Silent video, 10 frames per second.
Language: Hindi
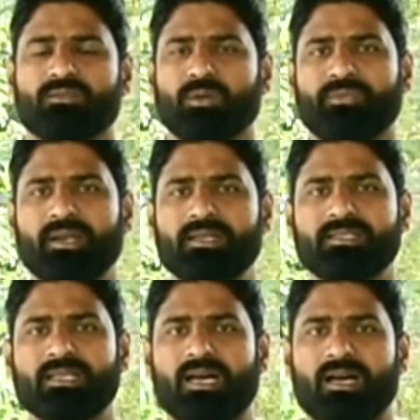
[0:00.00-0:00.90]
तो
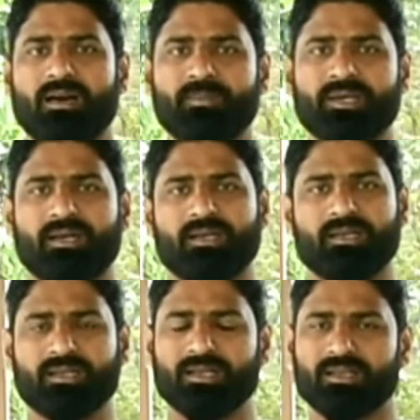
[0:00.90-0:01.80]
फ्रेंड्स आप
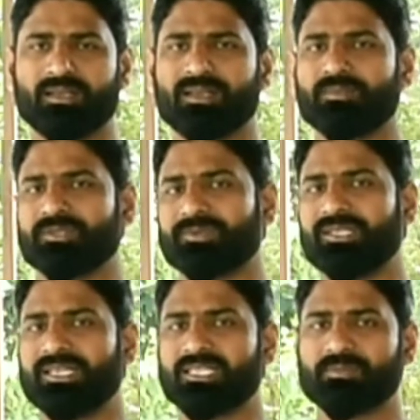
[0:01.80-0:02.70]
अगर 18-55
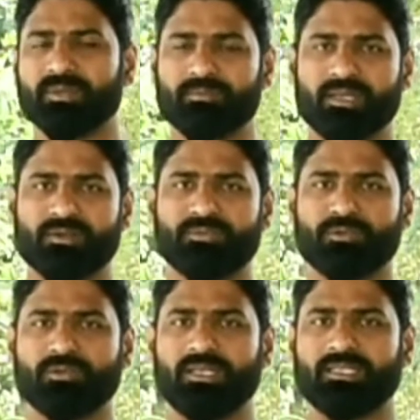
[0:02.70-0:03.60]
लेंस में ब्लर
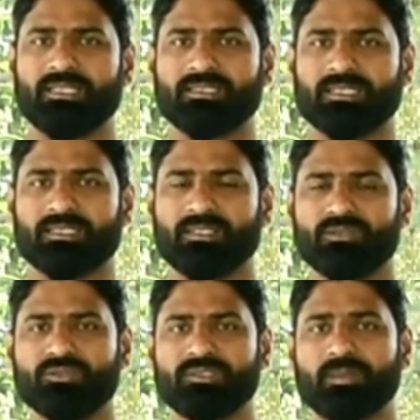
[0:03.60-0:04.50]
फोटो लेना चाहते हैं
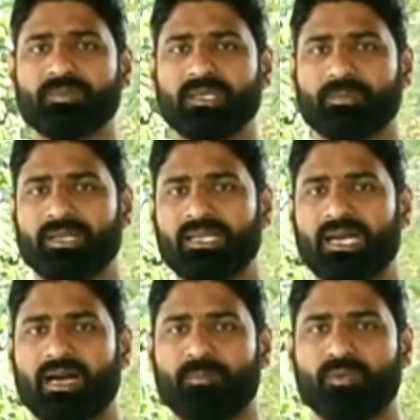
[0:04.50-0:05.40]
तो सबसे पहले
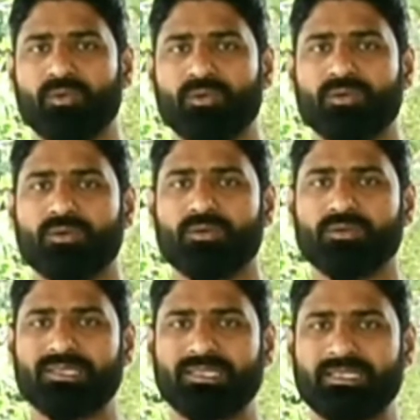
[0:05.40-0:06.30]
आपको
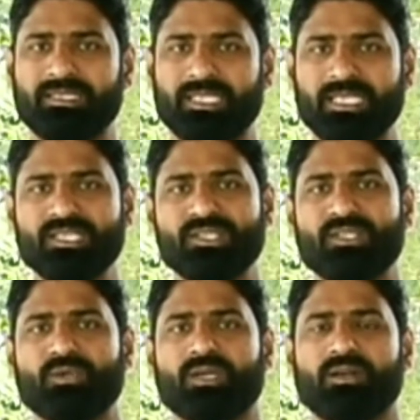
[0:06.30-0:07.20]
तीन
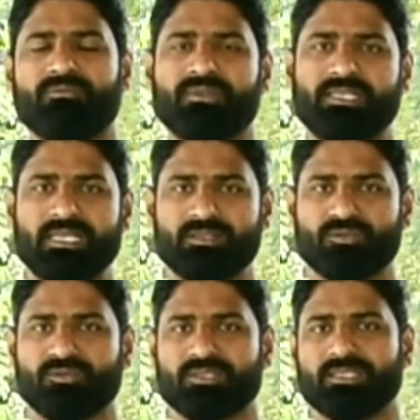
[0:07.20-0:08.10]
चीज़ों का विशेष
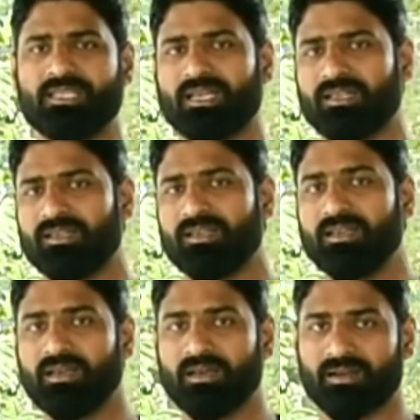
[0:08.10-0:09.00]
तौर से ध्यान
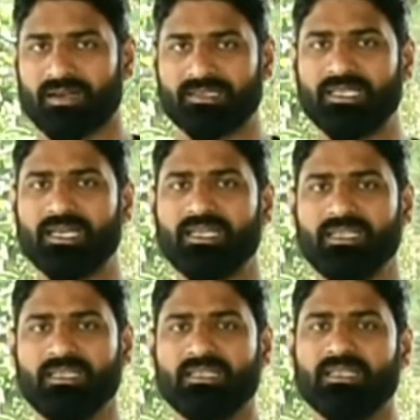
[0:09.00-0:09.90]
रखना है
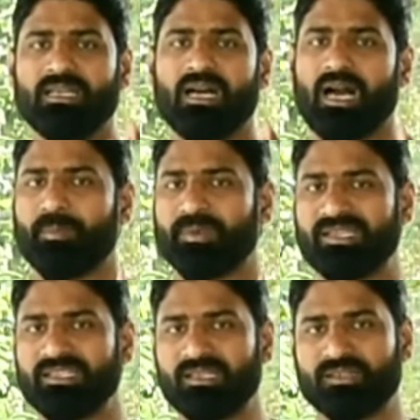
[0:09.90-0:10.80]

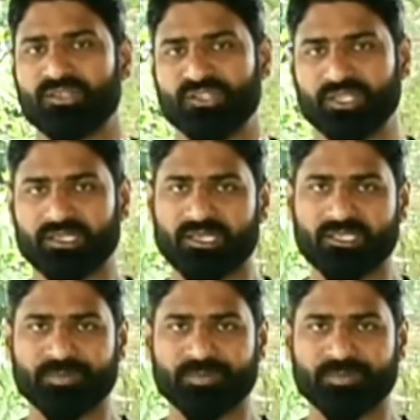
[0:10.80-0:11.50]
आपकी शटर